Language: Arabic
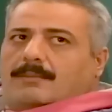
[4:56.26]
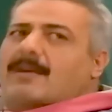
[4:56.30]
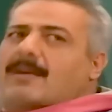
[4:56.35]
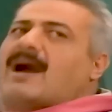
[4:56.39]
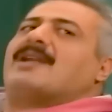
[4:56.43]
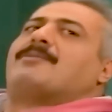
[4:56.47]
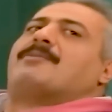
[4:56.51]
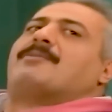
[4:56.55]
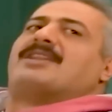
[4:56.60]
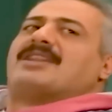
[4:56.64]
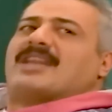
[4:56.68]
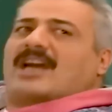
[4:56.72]
ما
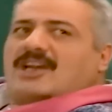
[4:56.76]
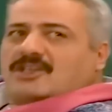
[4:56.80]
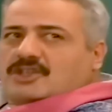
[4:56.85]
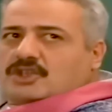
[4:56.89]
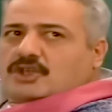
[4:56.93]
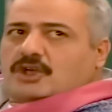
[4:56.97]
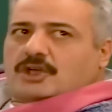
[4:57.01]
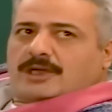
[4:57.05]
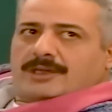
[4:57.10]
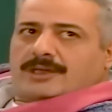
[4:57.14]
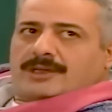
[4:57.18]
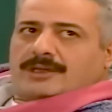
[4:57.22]
عاد بدنا
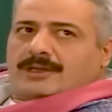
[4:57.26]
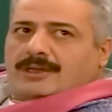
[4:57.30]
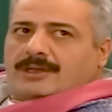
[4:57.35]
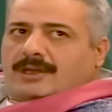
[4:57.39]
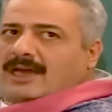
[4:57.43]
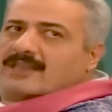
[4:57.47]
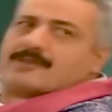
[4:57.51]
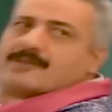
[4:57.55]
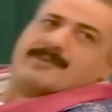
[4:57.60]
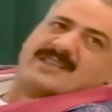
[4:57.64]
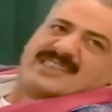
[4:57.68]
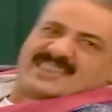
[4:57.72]
هالشغل
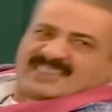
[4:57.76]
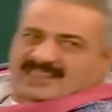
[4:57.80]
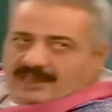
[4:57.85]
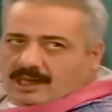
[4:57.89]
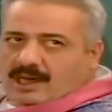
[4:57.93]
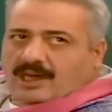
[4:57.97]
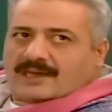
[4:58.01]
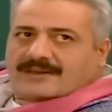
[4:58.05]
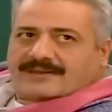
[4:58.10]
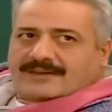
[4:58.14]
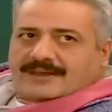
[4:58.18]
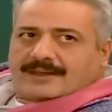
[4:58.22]
قدمي
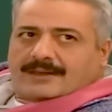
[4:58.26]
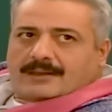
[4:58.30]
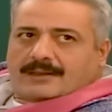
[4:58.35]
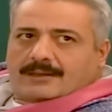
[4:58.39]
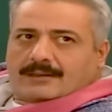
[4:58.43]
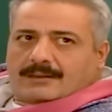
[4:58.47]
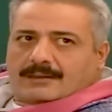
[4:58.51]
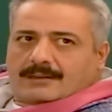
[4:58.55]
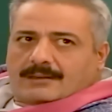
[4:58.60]
استقالتك